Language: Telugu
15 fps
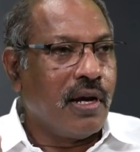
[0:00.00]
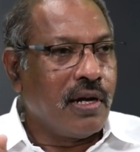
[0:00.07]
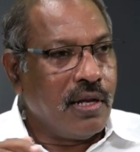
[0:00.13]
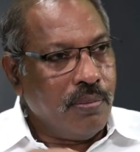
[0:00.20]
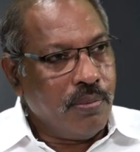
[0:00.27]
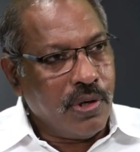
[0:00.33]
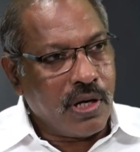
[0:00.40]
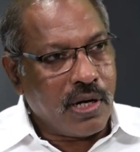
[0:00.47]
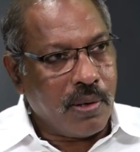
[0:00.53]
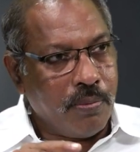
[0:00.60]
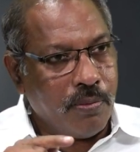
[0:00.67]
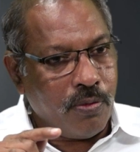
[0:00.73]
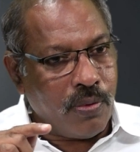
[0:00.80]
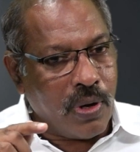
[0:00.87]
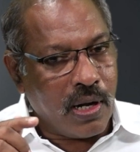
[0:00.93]
అంటే మీరు ఇక్కడ
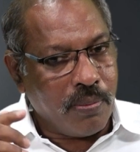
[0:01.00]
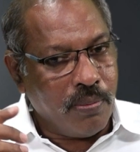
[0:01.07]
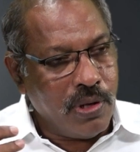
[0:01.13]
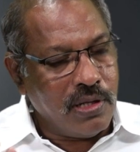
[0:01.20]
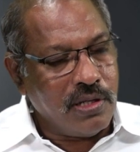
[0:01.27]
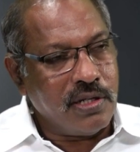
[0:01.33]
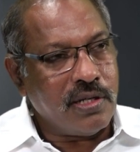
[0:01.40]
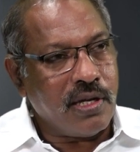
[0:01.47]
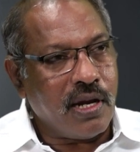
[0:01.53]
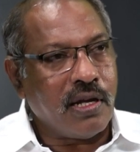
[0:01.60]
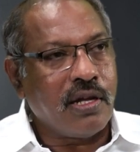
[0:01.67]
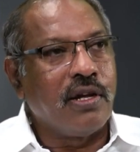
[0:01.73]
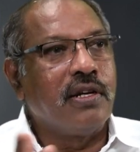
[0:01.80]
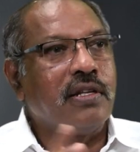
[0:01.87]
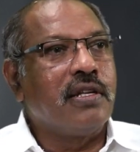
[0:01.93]
వాళ్ళకి మేలు చేశారా
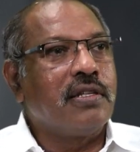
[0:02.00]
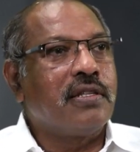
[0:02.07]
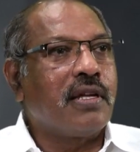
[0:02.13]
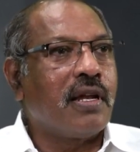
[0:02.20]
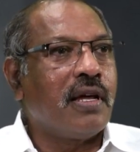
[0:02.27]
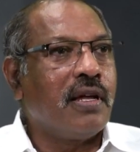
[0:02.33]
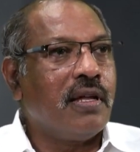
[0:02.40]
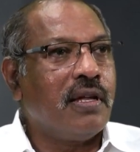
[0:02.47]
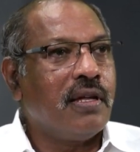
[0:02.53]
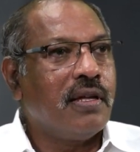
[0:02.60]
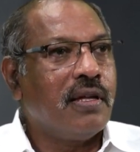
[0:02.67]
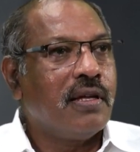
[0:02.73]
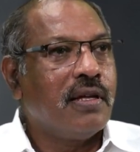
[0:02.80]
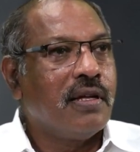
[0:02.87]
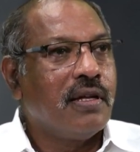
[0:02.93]
కీడు చేశారా
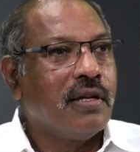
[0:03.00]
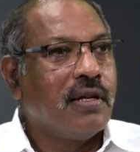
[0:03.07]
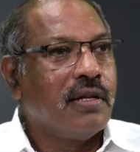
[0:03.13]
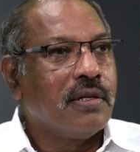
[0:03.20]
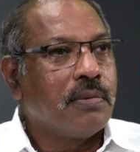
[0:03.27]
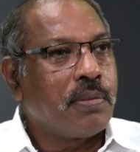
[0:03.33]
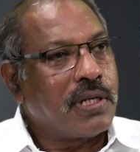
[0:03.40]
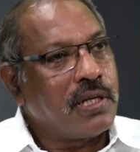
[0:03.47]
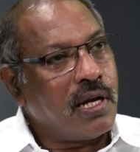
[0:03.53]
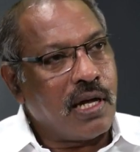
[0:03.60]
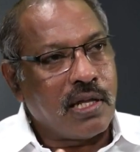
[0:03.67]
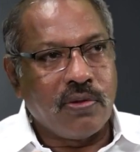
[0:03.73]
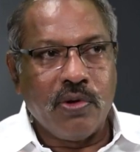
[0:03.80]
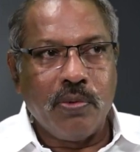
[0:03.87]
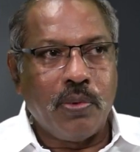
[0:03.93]
ప్రజలకు
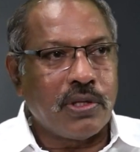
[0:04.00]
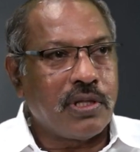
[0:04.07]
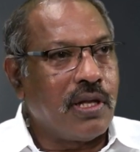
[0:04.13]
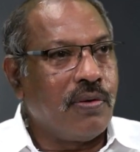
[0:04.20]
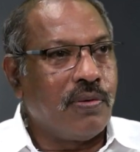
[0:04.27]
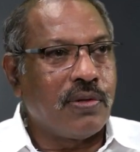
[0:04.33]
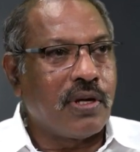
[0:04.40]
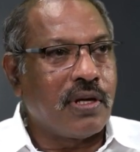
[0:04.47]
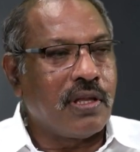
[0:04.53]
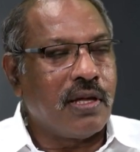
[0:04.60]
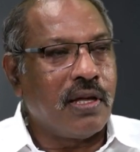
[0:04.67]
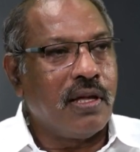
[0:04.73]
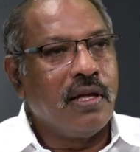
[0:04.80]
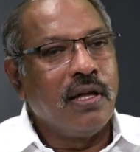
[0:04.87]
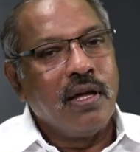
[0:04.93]
అర్థమైపోతానే ఉంది
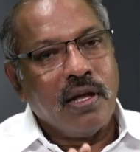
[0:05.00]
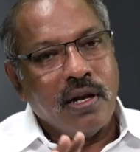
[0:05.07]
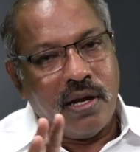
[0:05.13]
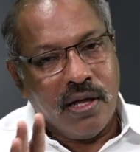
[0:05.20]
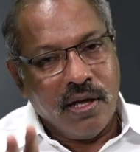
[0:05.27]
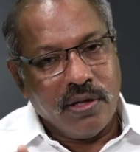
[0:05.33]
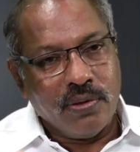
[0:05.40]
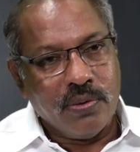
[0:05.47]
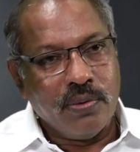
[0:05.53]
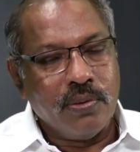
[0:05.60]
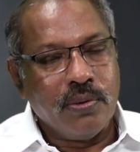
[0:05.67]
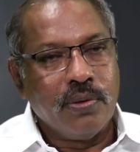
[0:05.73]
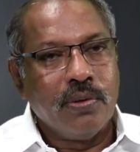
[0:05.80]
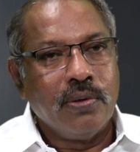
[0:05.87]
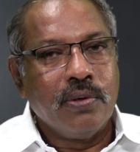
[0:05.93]
కదా లేదు
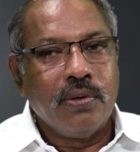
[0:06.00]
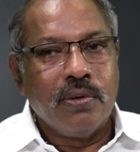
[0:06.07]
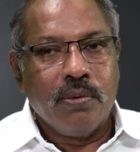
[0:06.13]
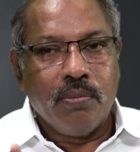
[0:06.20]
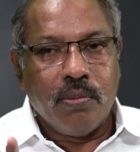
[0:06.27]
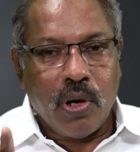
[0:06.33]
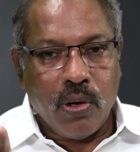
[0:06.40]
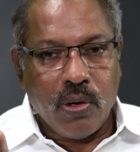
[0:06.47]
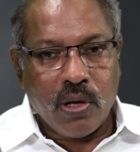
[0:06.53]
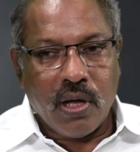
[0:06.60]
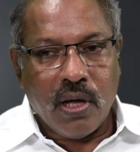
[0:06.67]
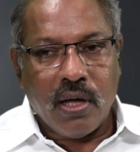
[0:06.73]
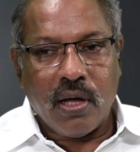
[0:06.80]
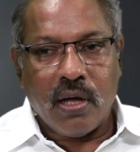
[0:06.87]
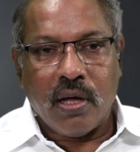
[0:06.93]

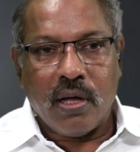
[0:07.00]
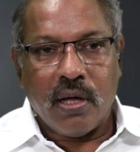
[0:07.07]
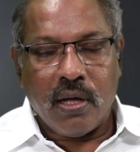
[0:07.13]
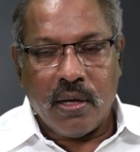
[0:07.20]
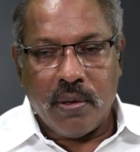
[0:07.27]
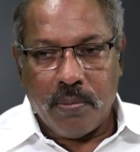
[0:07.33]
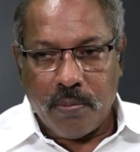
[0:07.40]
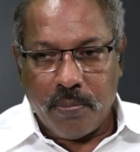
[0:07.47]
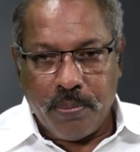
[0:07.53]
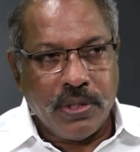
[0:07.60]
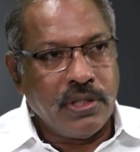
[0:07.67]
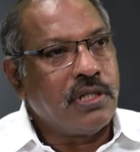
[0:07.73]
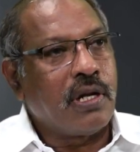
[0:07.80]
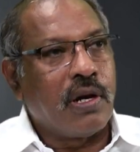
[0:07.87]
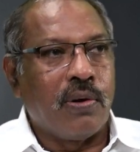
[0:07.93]
మామూలుగా
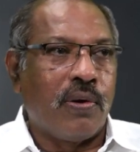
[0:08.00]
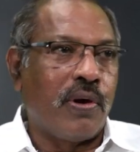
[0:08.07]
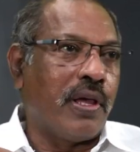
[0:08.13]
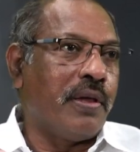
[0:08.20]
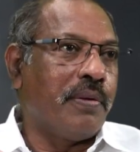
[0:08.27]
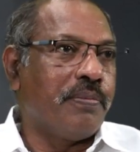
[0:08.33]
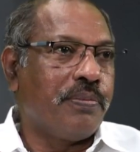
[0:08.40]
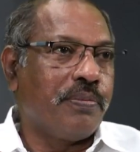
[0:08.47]
పింఛన్లు ఉన్నాయి